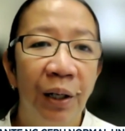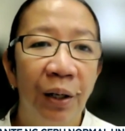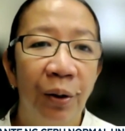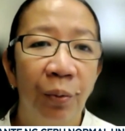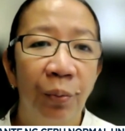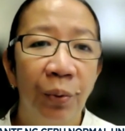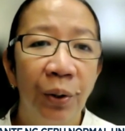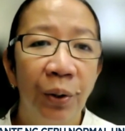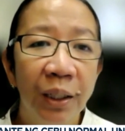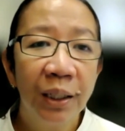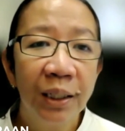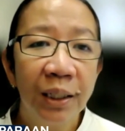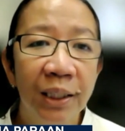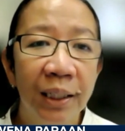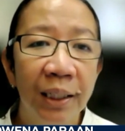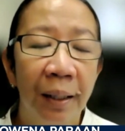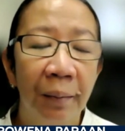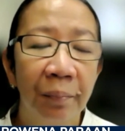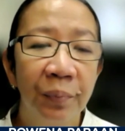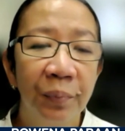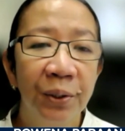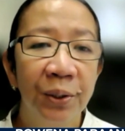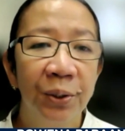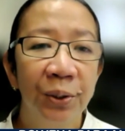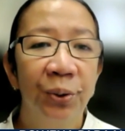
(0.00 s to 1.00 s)
ng mga
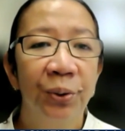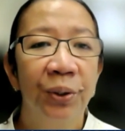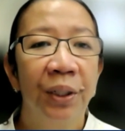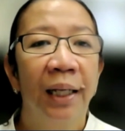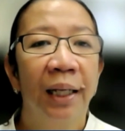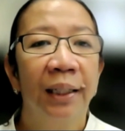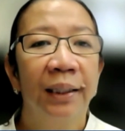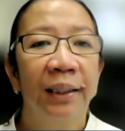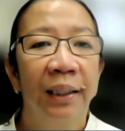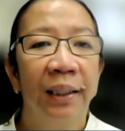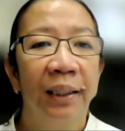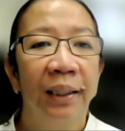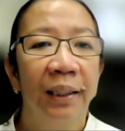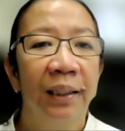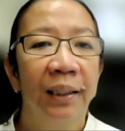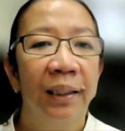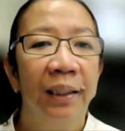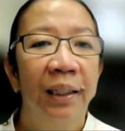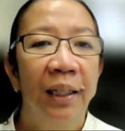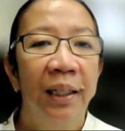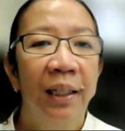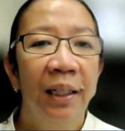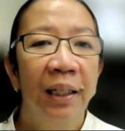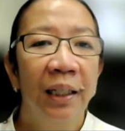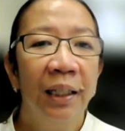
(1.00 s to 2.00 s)
workshops, doon
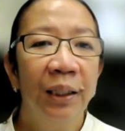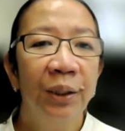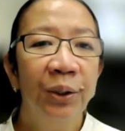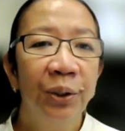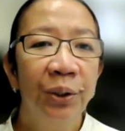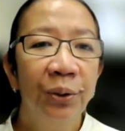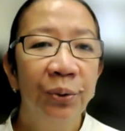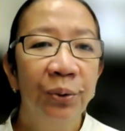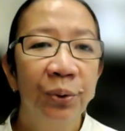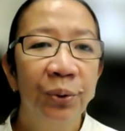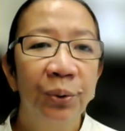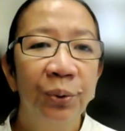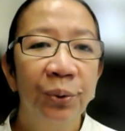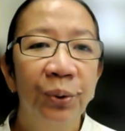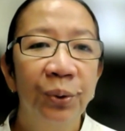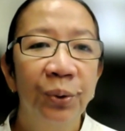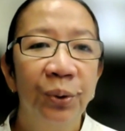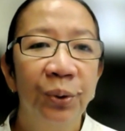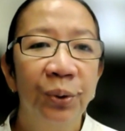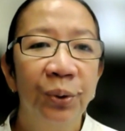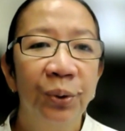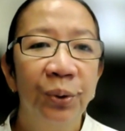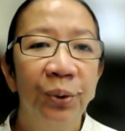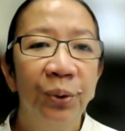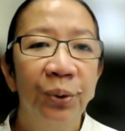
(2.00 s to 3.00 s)
natin
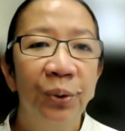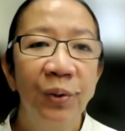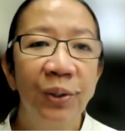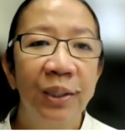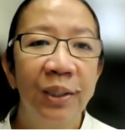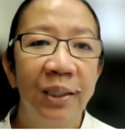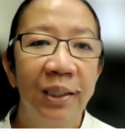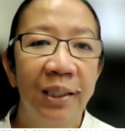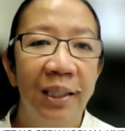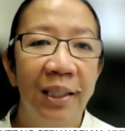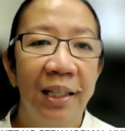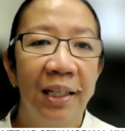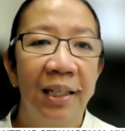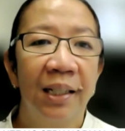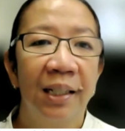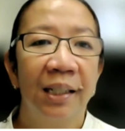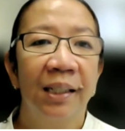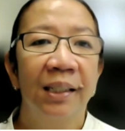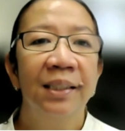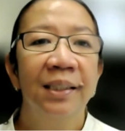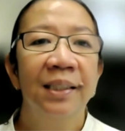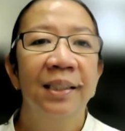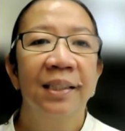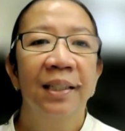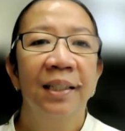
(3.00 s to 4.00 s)
itinuturo yung
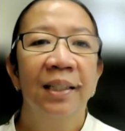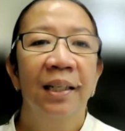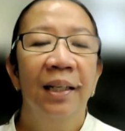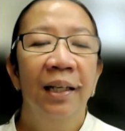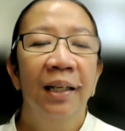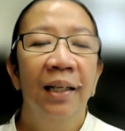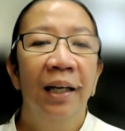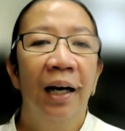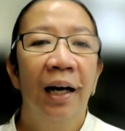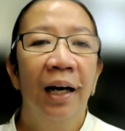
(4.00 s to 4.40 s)
skills